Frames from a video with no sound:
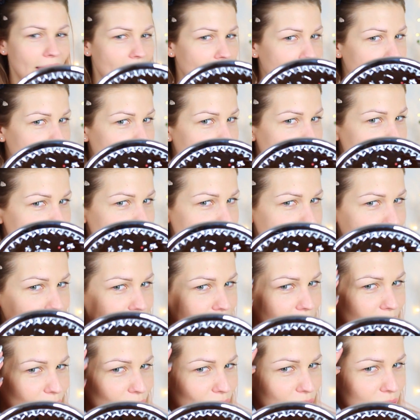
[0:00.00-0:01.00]
Naja,
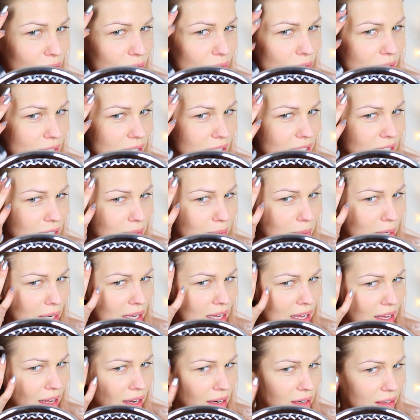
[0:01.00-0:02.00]
ähm, ich versuche das jetzt mal
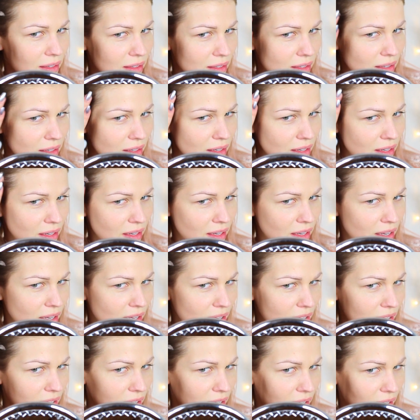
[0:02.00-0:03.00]
gerade
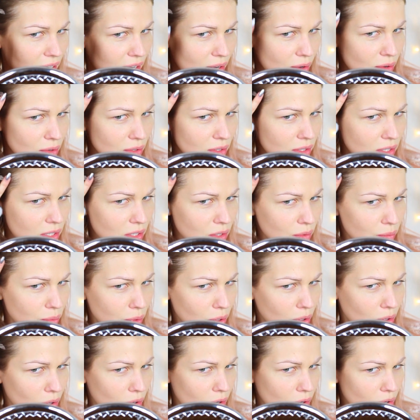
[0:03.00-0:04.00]

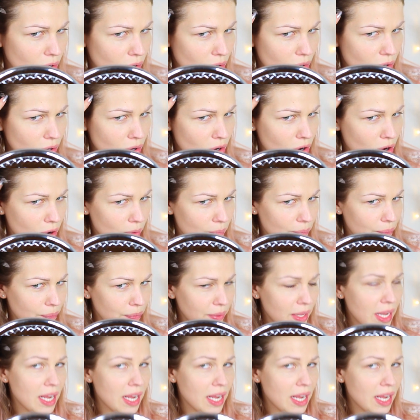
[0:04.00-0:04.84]
rauszubekommen.